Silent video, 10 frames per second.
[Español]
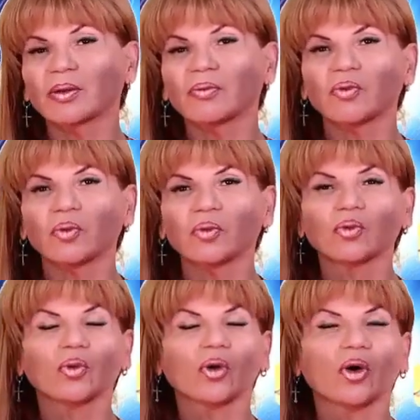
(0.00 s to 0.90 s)
Hoy tienes
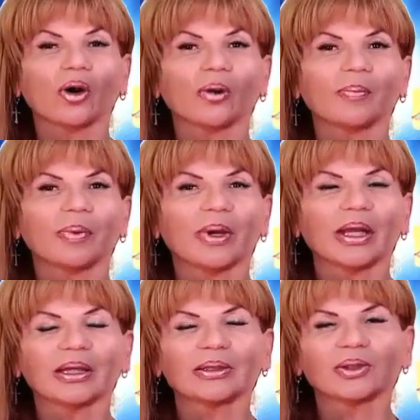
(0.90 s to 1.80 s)
la oportunidad de
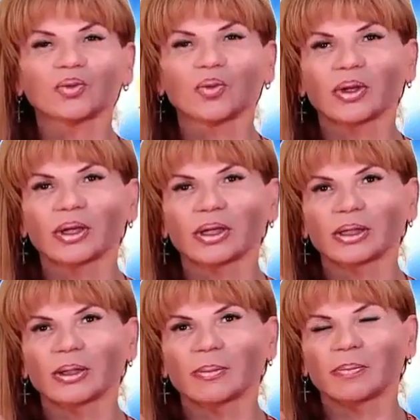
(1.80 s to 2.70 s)
empezar a cambiar
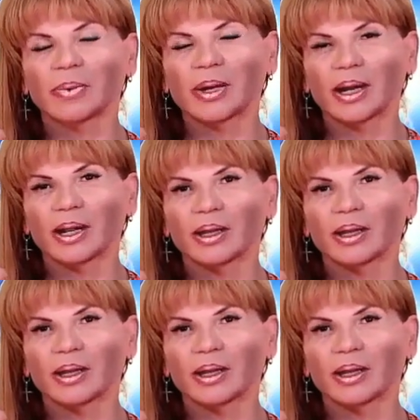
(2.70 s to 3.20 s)
las cosas.